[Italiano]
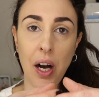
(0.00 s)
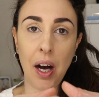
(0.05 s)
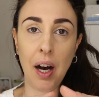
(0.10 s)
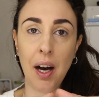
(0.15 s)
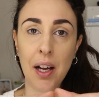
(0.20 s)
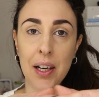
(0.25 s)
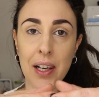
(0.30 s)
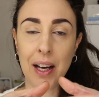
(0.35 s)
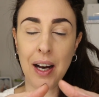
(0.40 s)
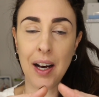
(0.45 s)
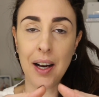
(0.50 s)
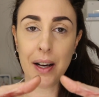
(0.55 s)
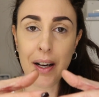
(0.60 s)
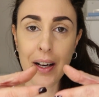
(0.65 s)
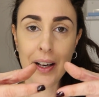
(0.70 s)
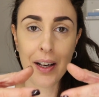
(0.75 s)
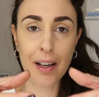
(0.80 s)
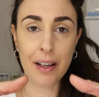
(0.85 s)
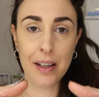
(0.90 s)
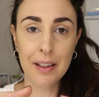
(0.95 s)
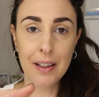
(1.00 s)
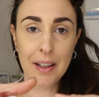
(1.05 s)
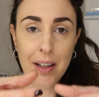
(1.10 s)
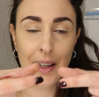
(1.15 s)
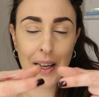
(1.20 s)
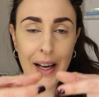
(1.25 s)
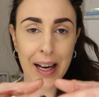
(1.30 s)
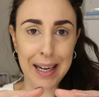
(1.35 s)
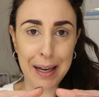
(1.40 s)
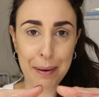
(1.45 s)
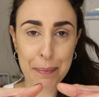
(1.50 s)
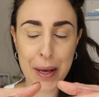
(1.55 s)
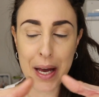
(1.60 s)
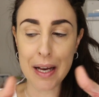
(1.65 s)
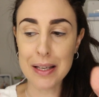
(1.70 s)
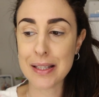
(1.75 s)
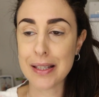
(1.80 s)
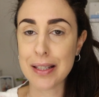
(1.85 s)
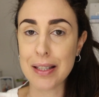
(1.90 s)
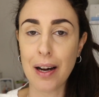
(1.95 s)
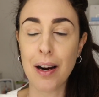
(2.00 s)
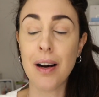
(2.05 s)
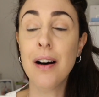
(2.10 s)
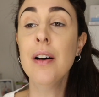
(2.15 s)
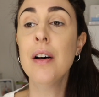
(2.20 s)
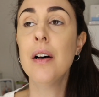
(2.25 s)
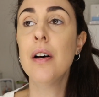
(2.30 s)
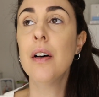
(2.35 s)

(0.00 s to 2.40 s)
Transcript: alla, alla piastra